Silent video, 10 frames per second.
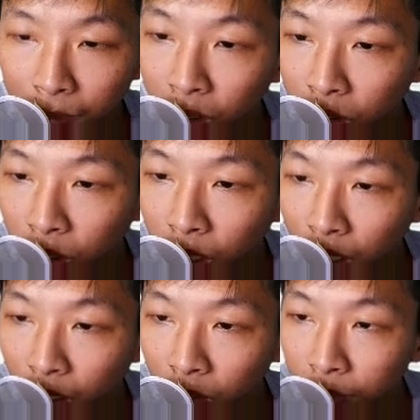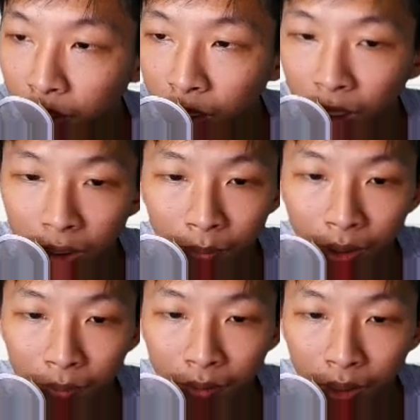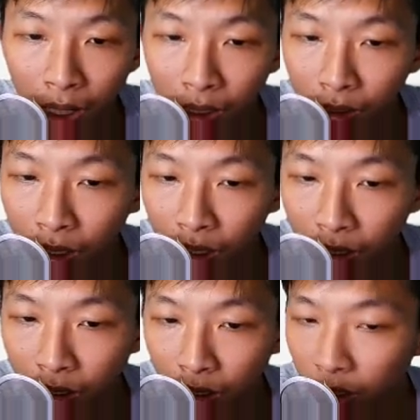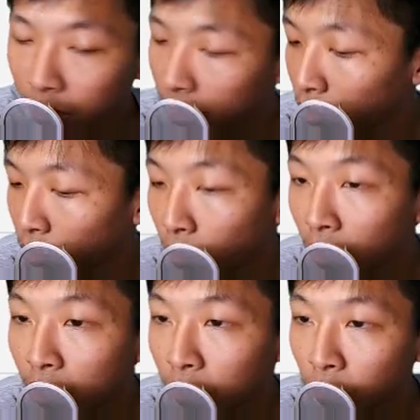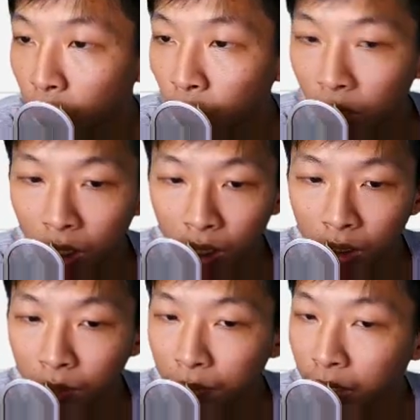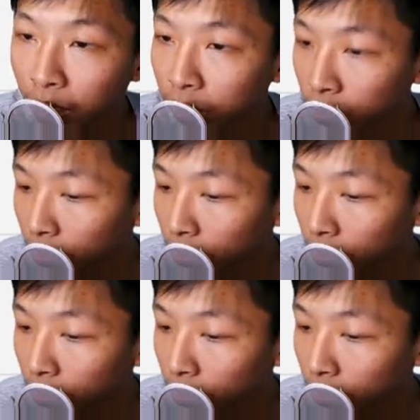Ini di lock juga aku beli ya teman-teman di harga uh, eh, 22500